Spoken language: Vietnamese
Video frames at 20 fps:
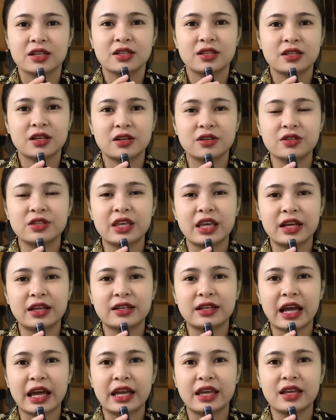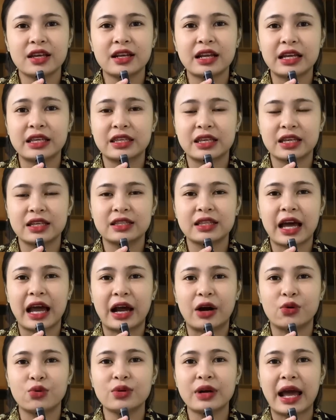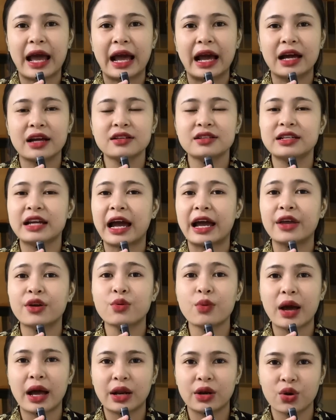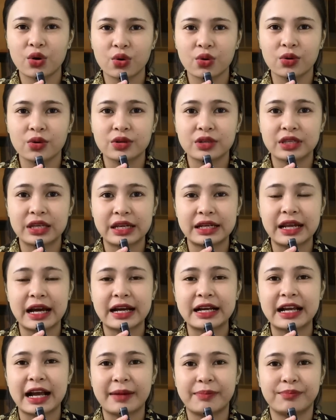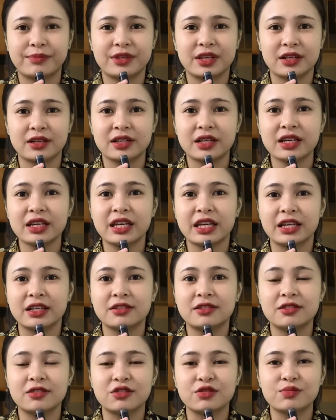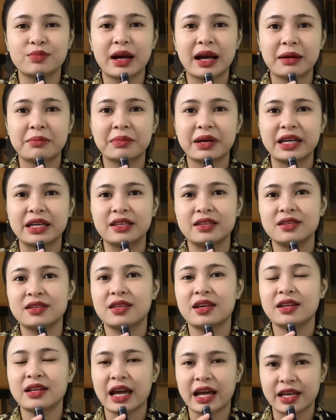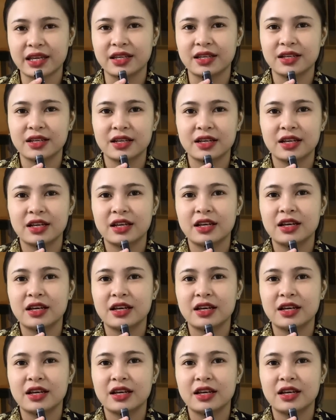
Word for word: Sự việc này là chị Thảo đã trải qua luôn. Chị đã gặp những cái hiện tượng ma mị như thế này.